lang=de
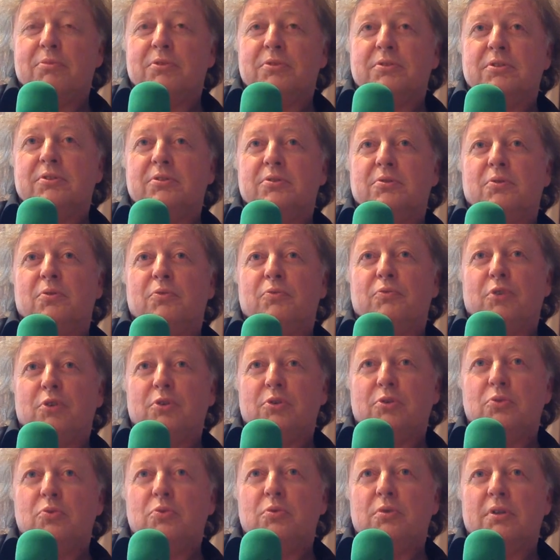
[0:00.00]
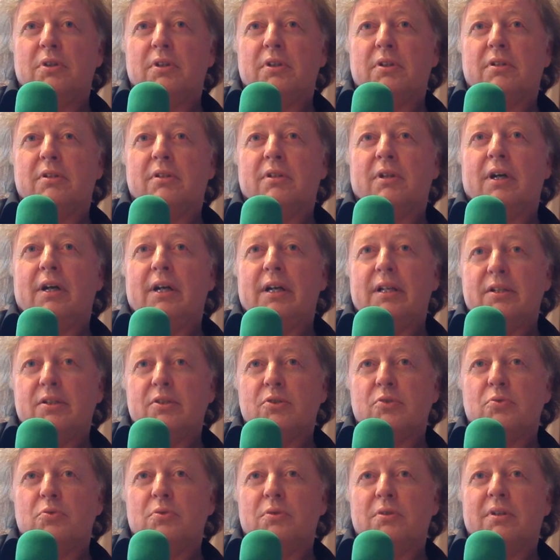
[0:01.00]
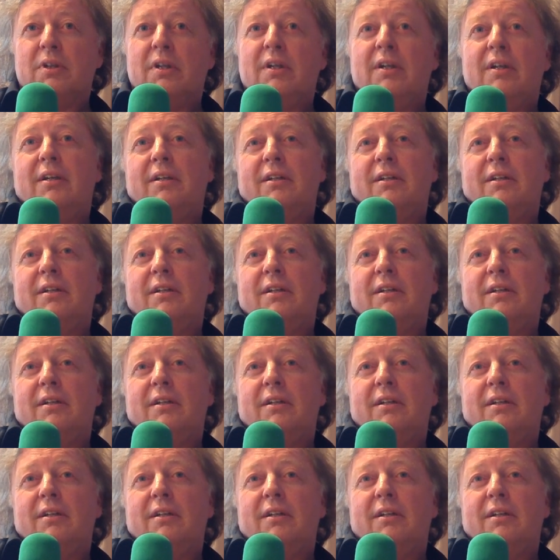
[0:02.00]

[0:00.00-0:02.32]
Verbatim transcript: Positionen von Jugendlichen Einzug